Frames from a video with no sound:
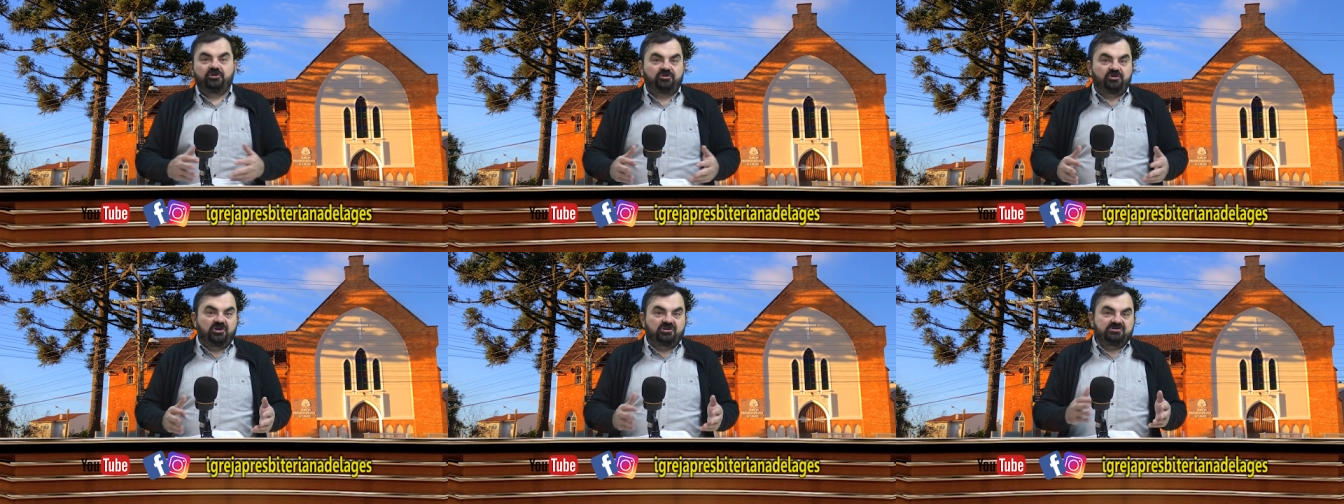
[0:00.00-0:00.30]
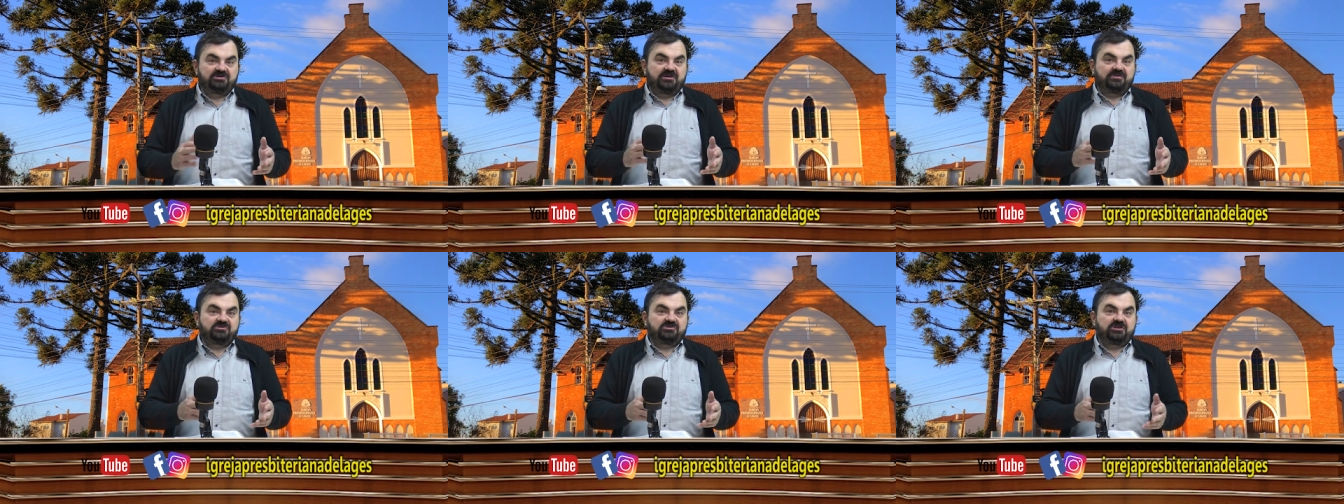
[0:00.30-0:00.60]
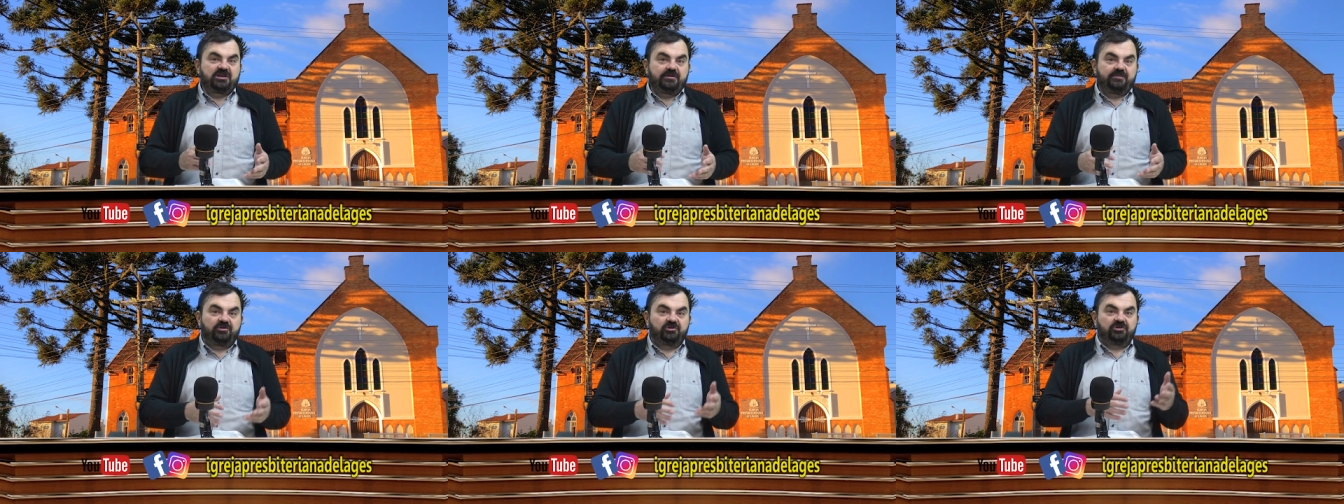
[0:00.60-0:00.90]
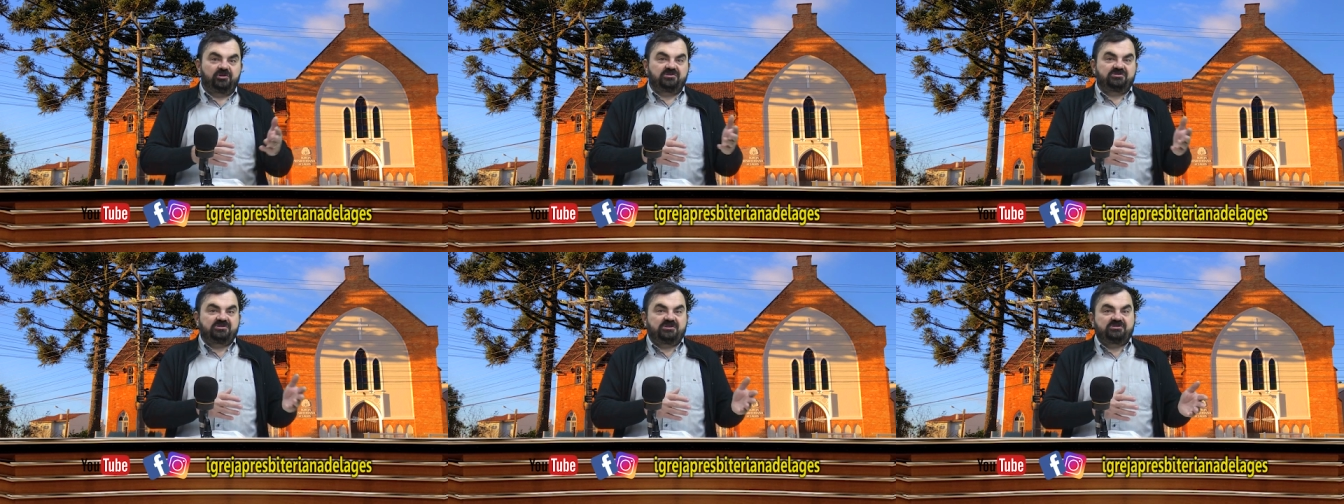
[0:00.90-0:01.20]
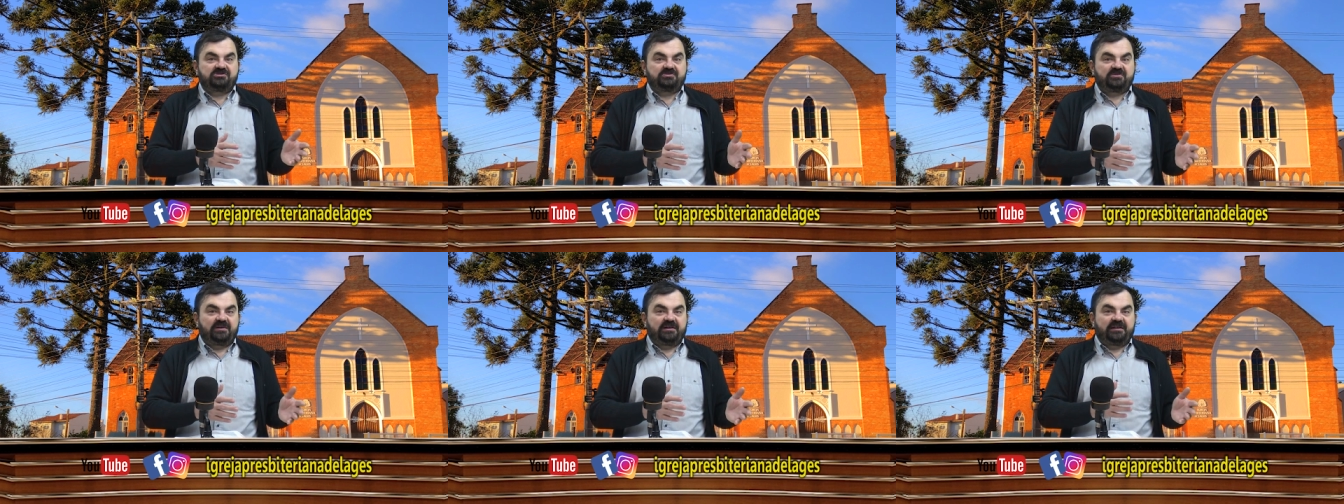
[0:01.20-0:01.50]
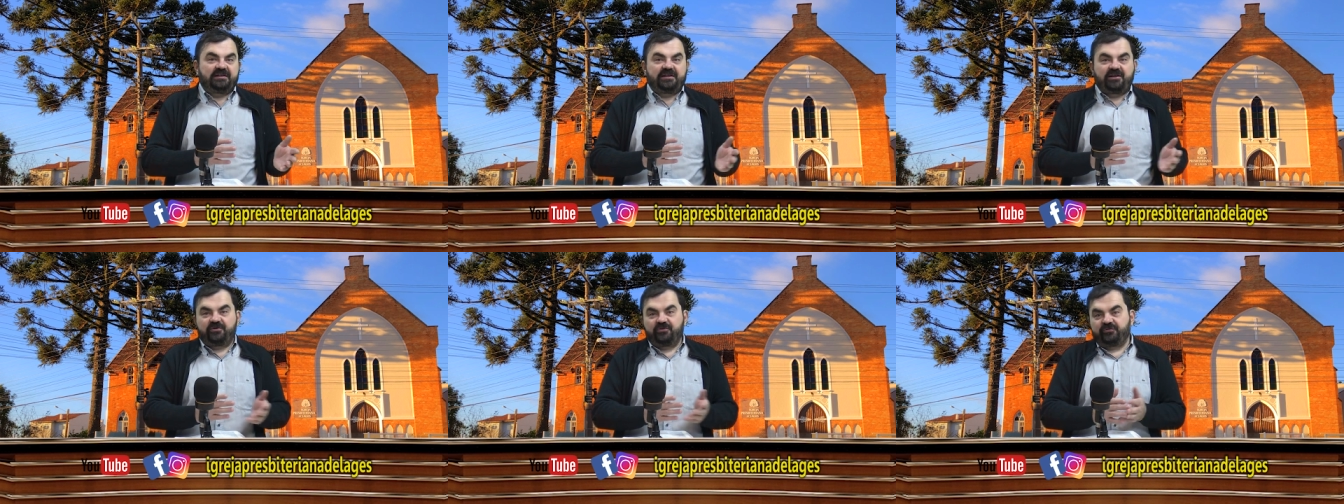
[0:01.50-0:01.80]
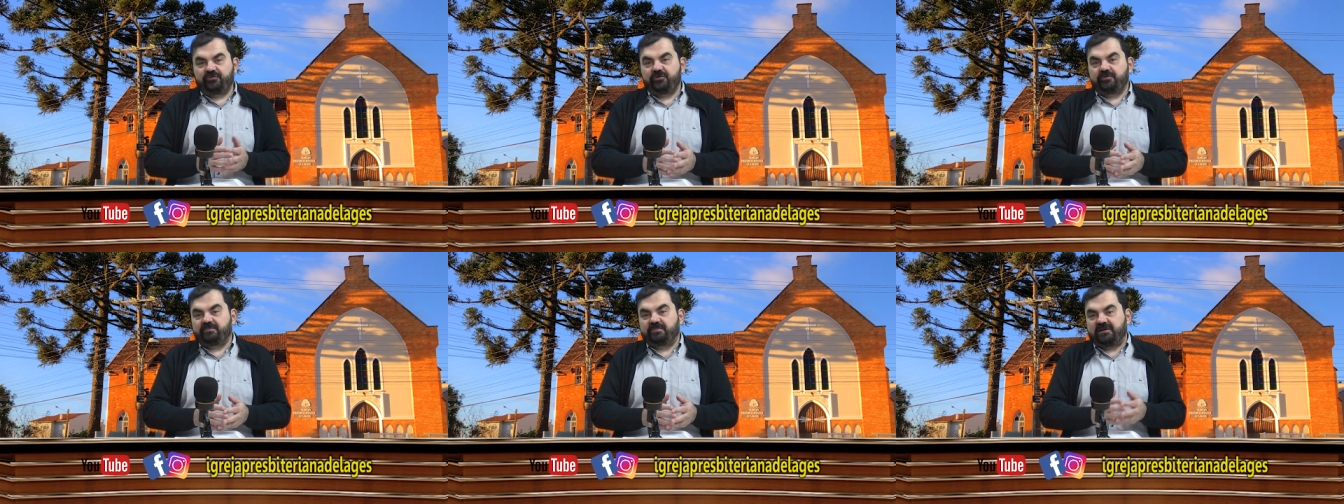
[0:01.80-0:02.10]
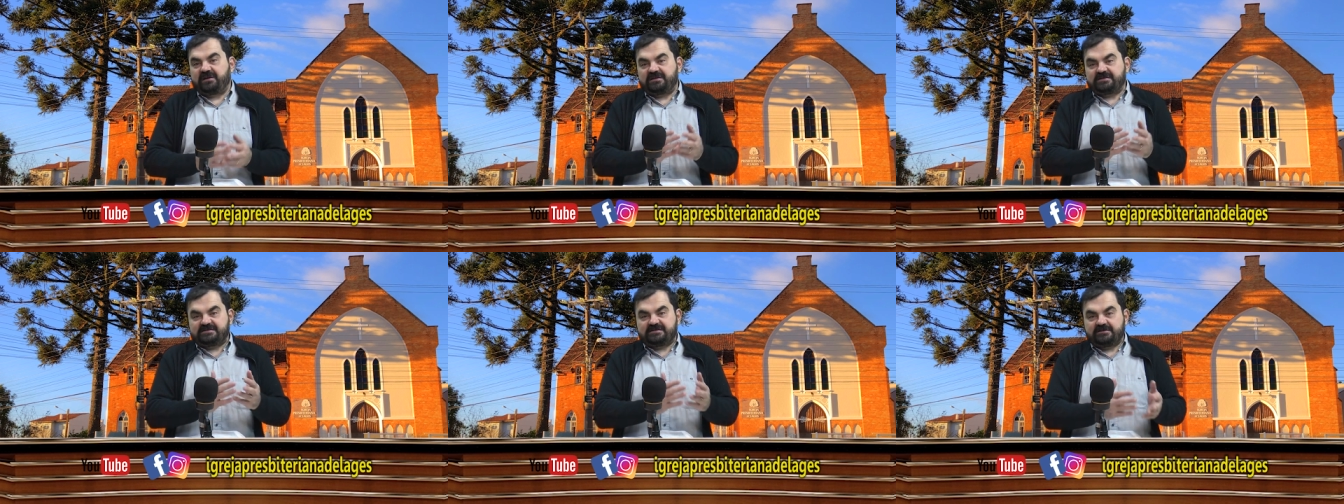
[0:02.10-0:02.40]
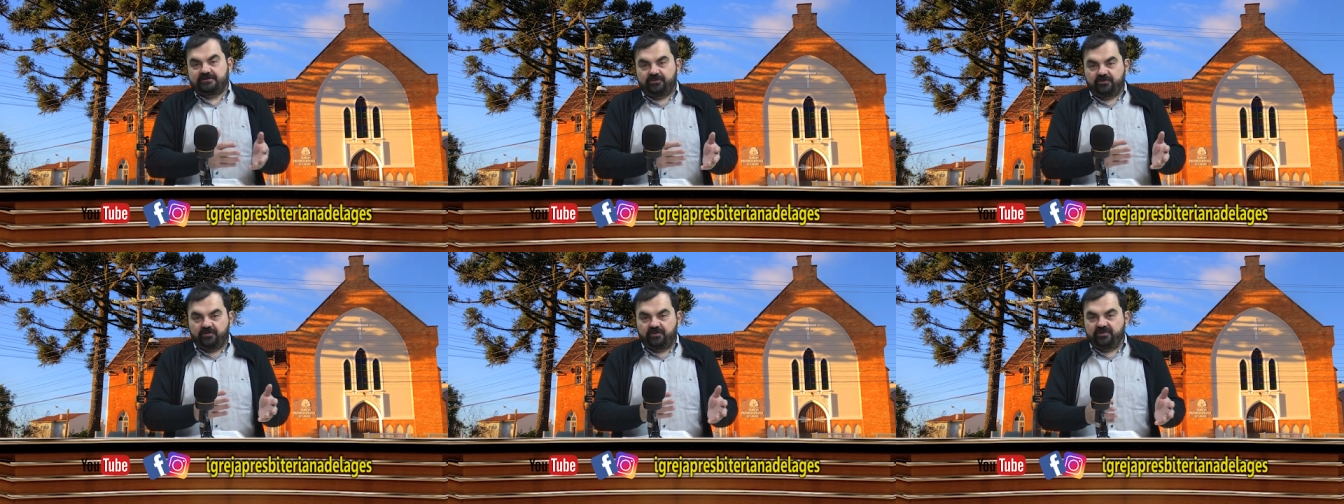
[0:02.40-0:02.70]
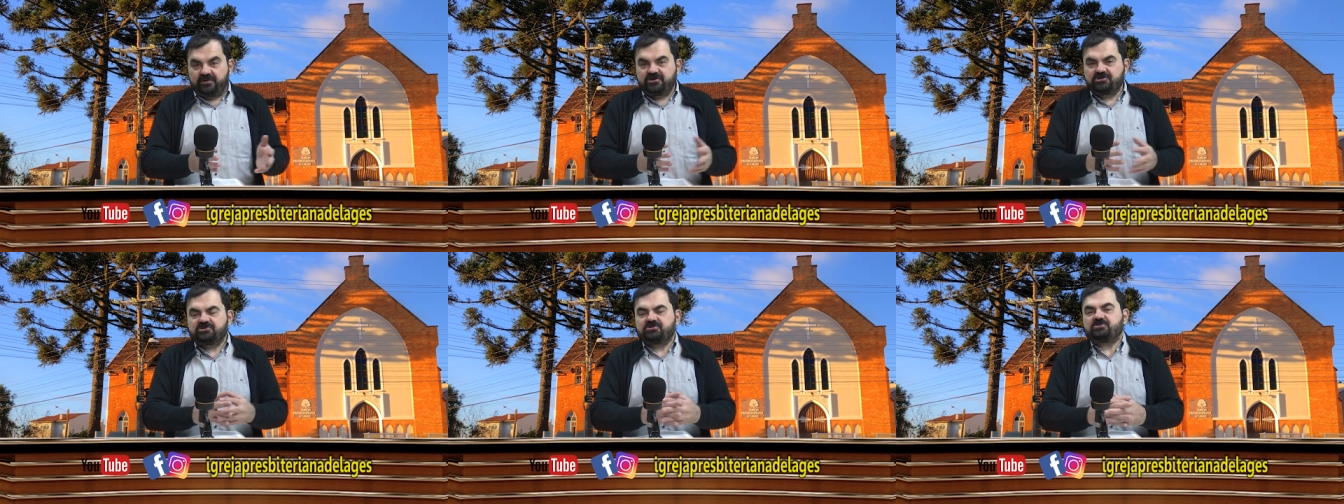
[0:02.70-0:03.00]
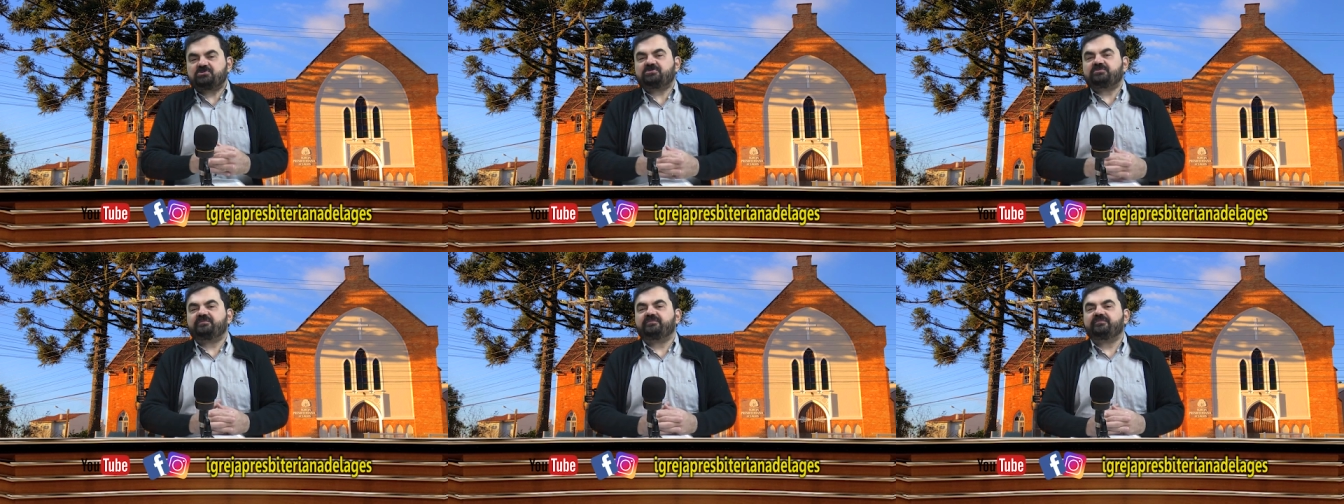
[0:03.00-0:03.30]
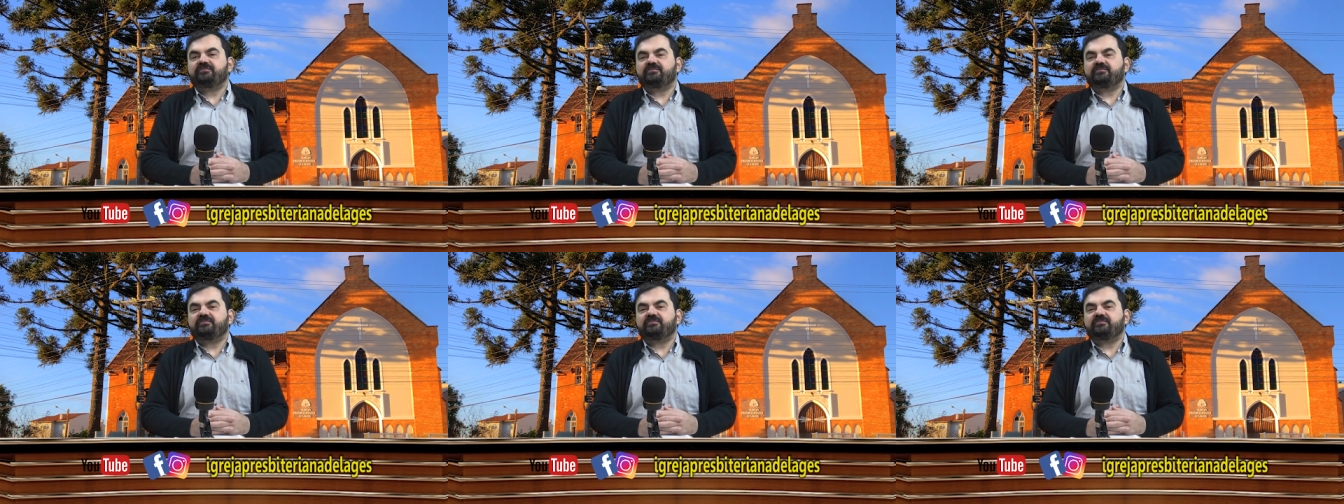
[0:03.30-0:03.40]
nós vemos que em 1941 foi parecido com isso.